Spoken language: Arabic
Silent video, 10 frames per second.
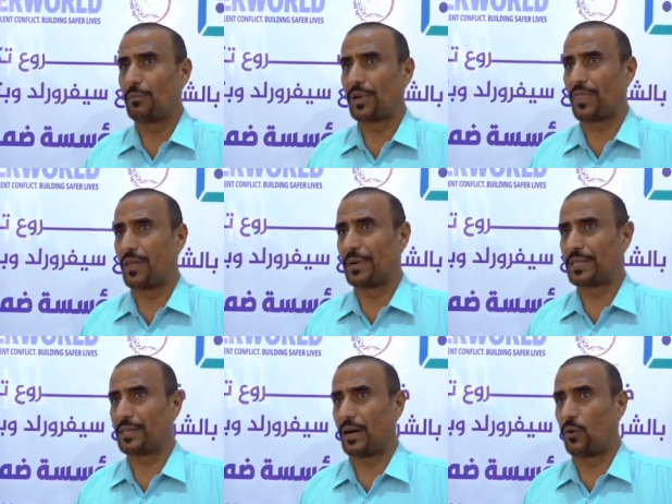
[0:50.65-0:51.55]

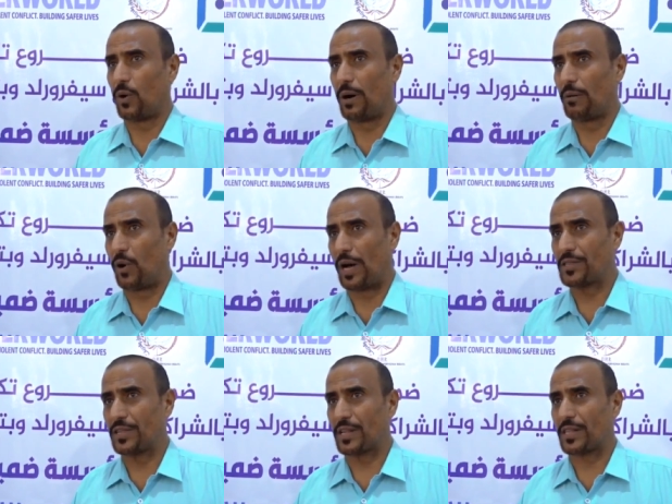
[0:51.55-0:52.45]
منظمة أو
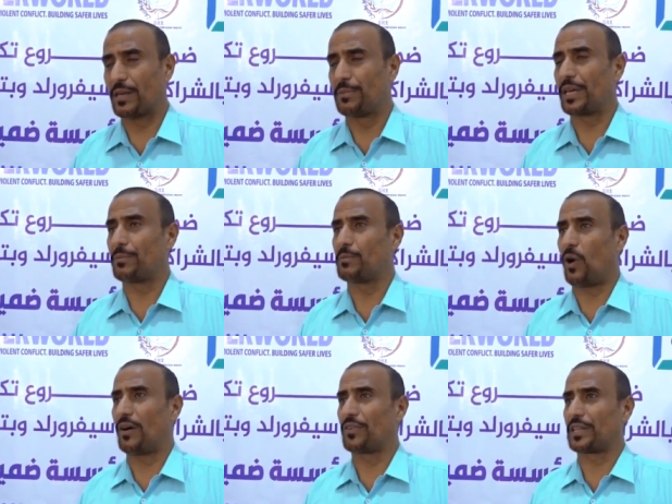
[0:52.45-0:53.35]
مؤسسة ضمير
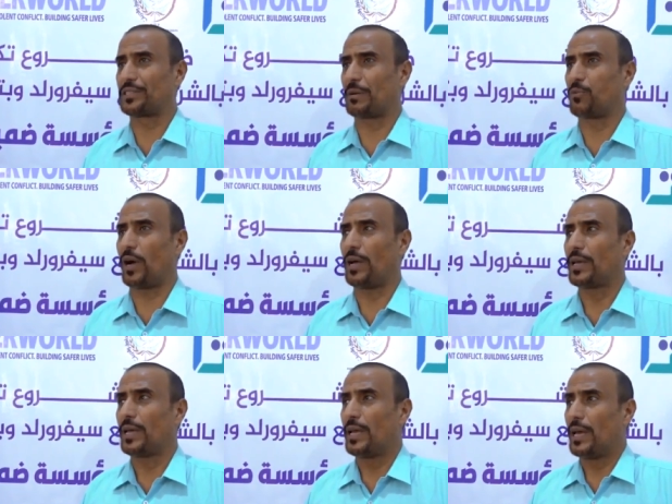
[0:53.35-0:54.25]
بمحافظة
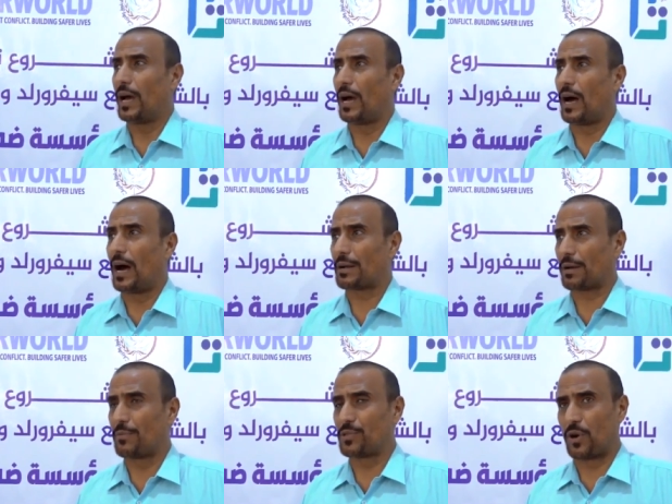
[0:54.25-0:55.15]
شبوة
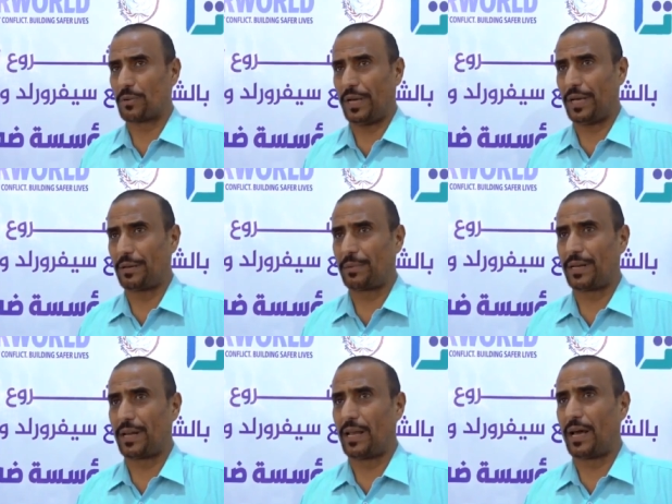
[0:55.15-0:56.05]
45
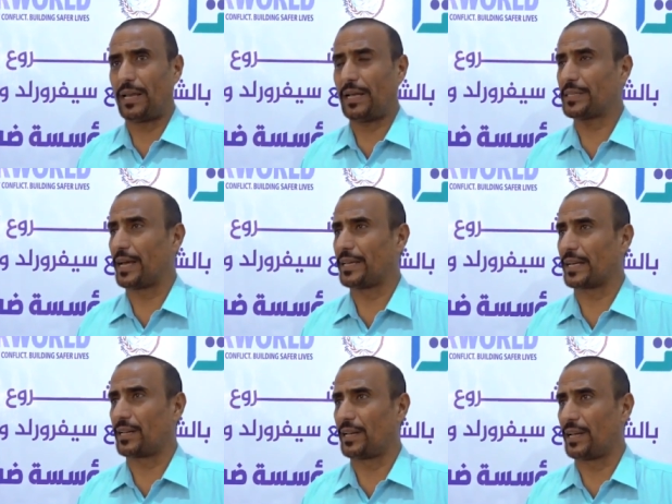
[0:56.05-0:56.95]
من
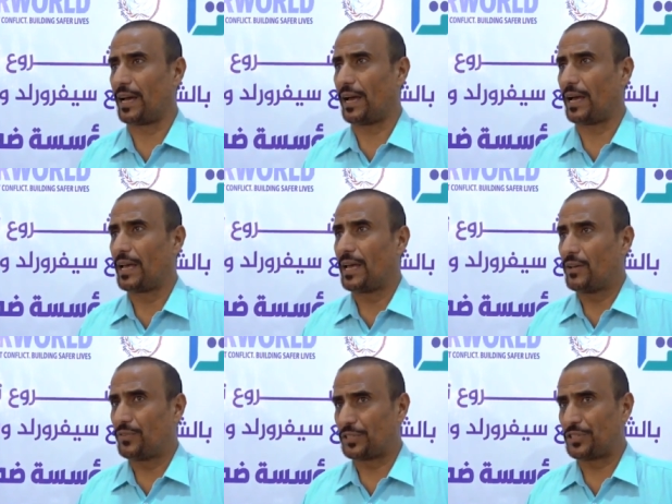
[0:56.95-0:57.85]
الاحتياجات
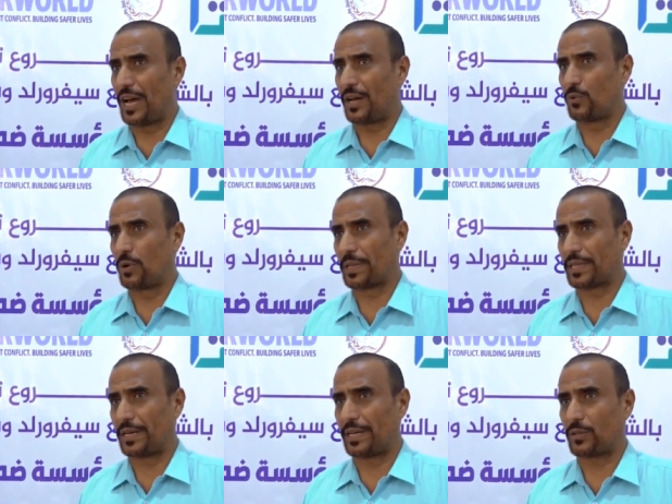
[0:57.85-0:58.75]
فرشان
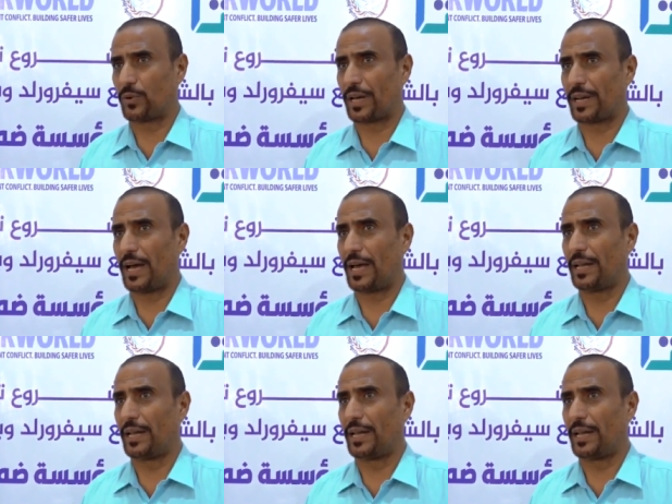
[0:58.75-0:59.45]
والبطانيات وغيرها